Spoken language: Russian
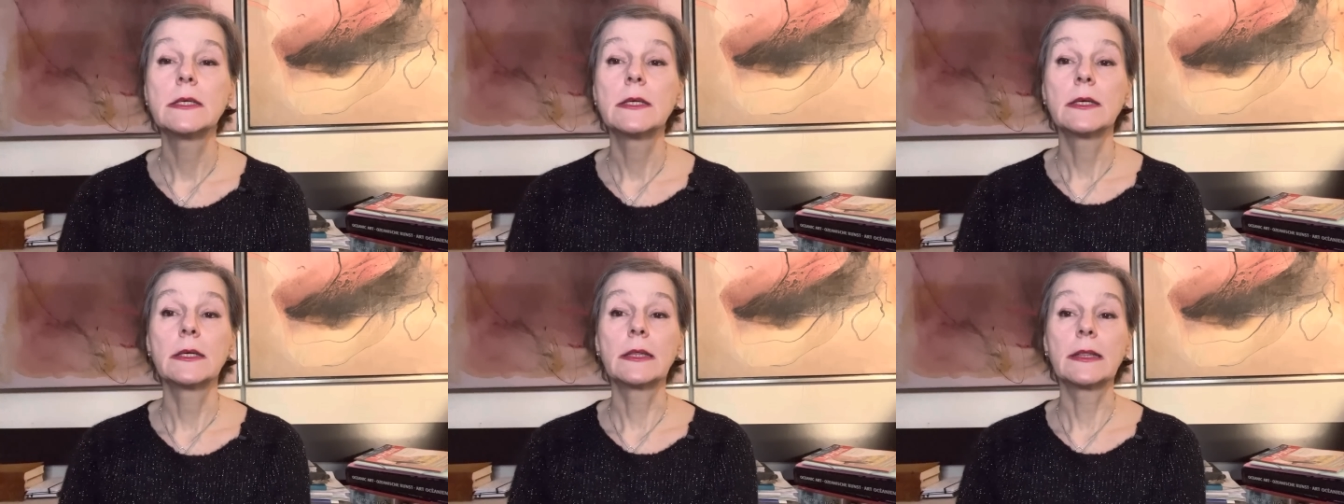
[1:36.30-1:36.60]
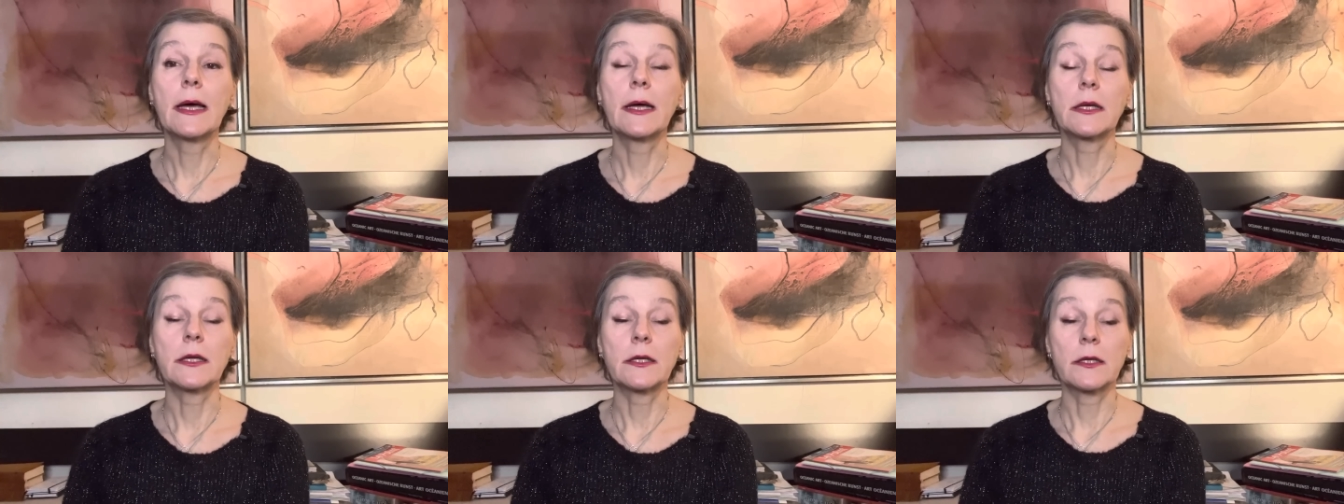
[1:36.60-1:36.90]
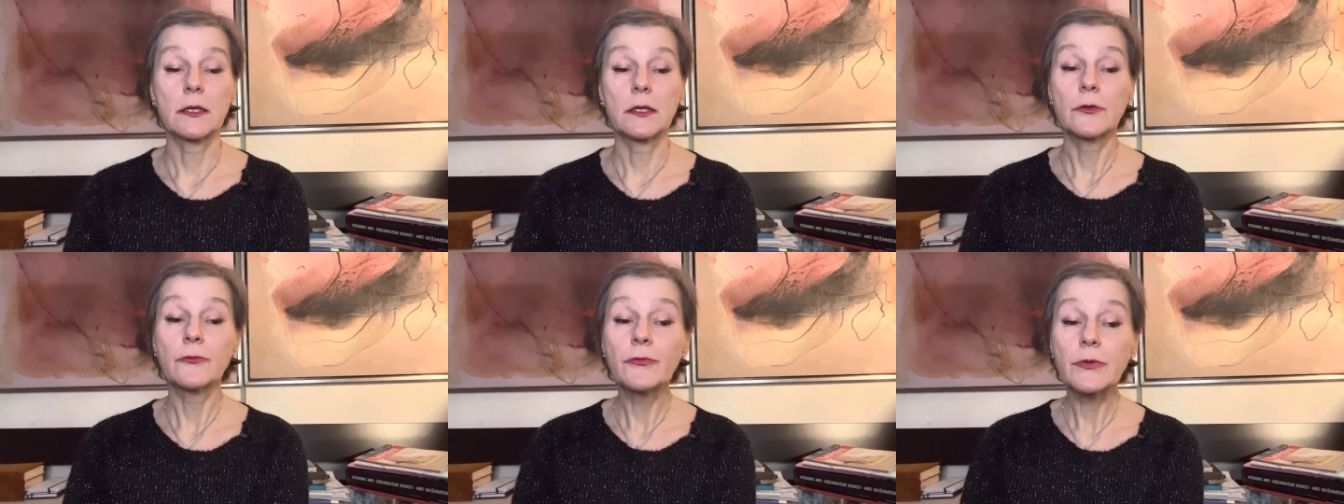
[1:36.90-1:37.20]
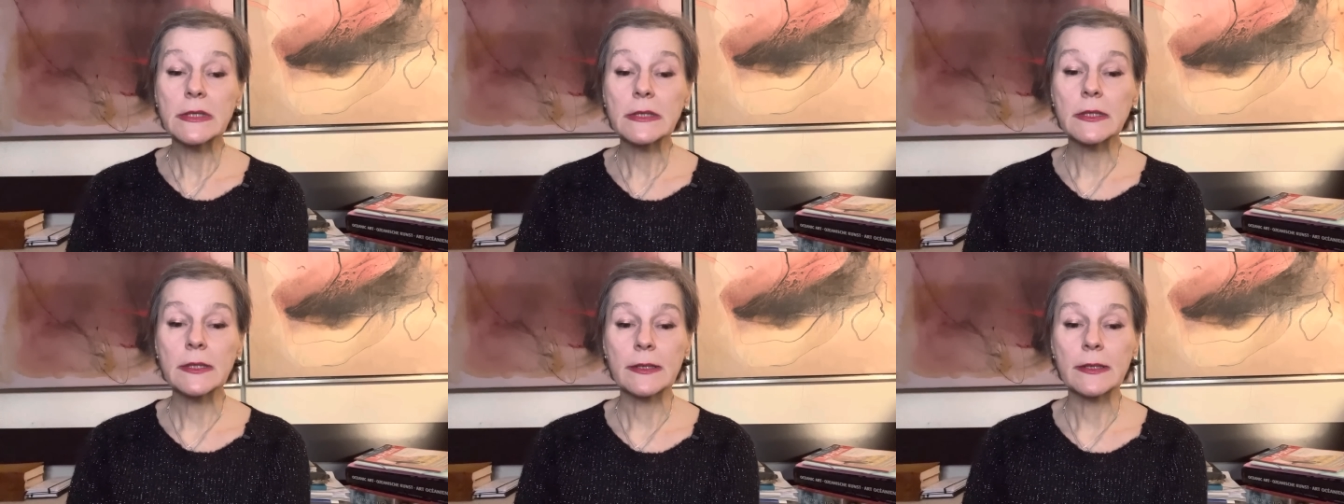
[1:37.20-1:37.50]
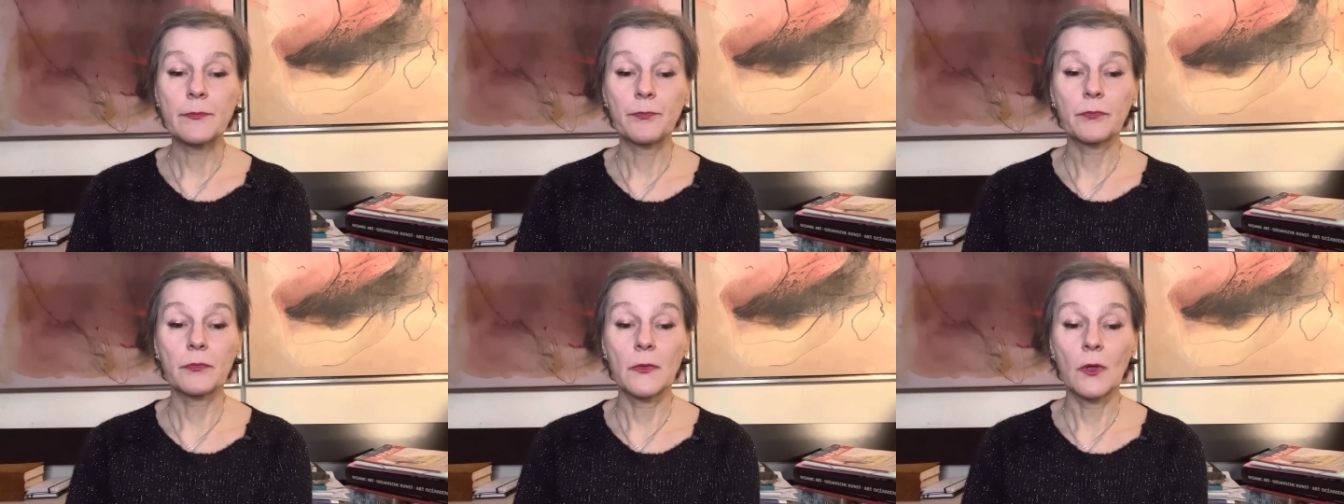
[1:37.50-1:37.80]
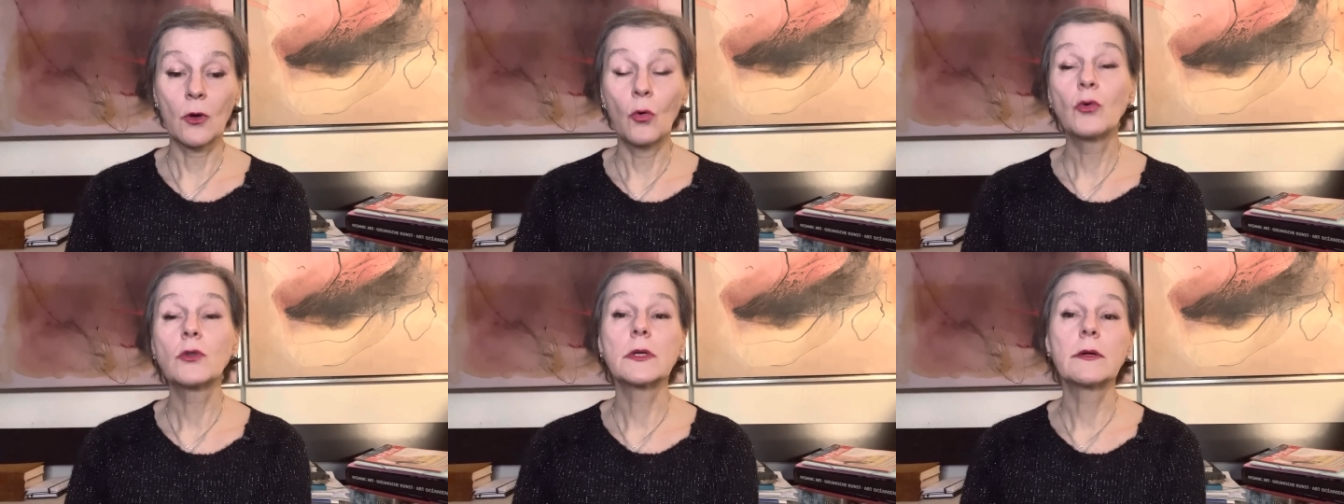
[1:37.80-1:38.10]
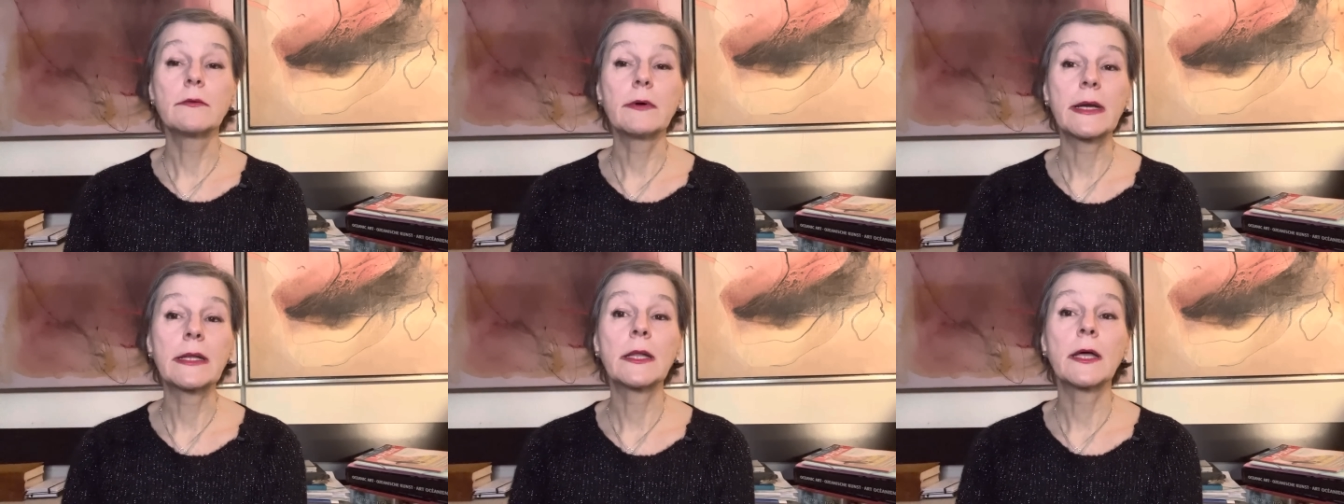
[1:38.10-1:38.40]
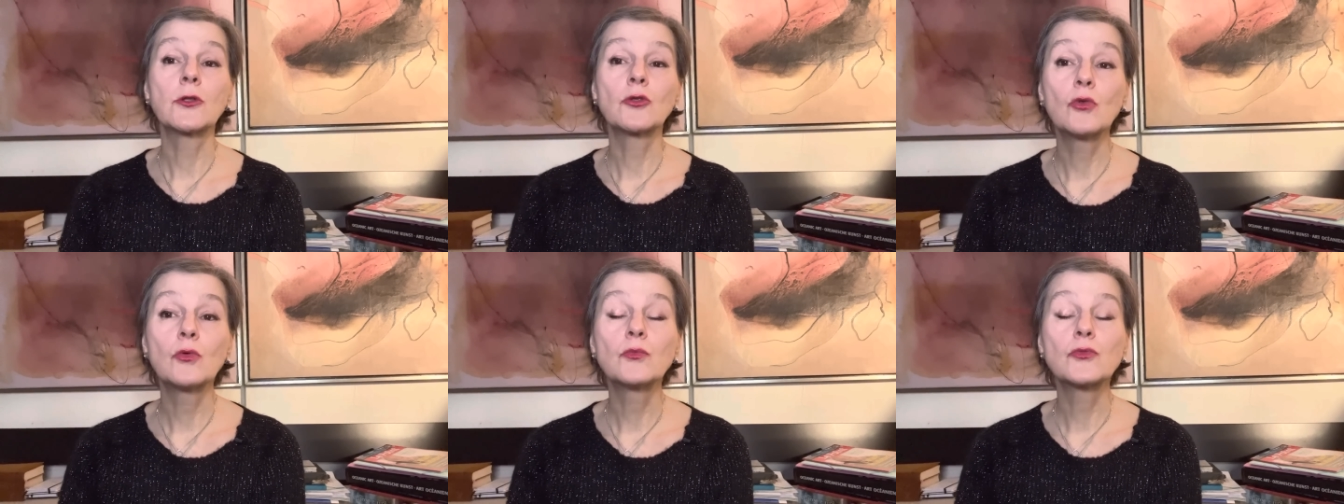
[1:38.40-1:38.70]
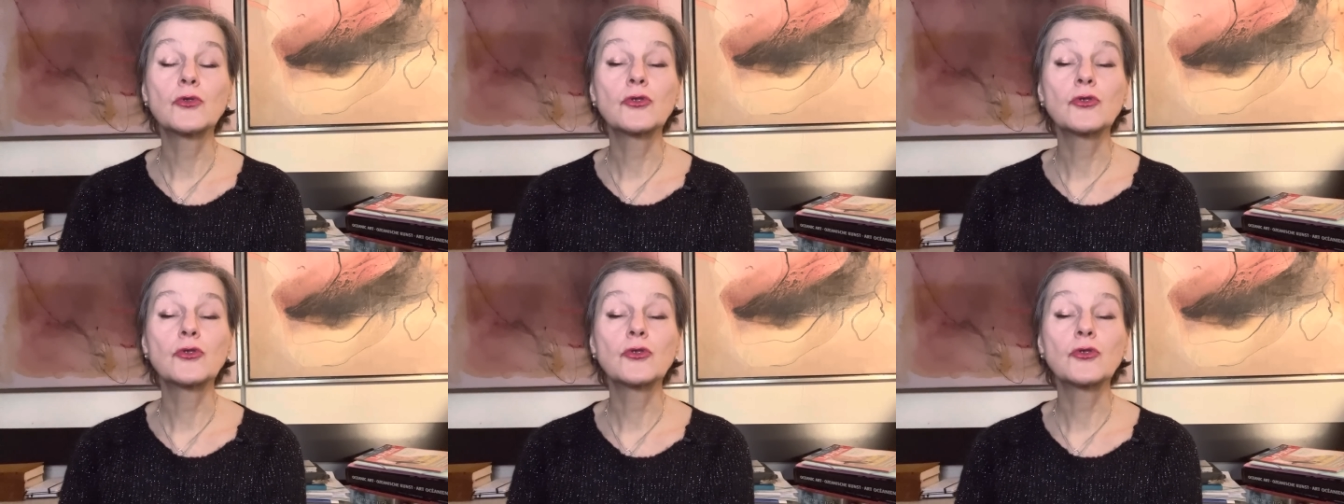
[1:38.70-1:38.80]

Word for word: Ларри Финка. Э, он говорил о том,